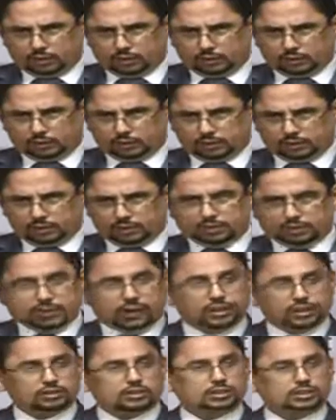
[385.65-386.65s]
من
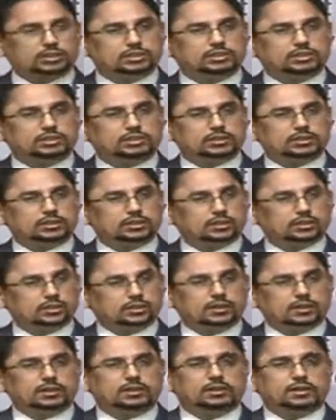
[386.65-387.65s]
تعزيز
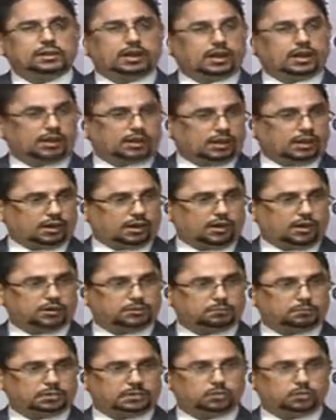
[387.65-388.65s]

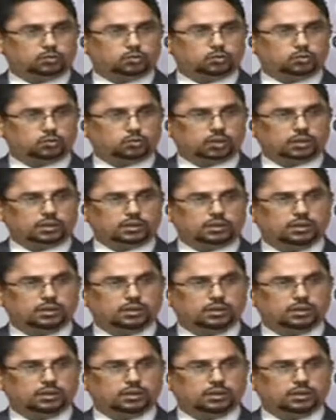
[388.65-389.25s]
العلاقات بين الدول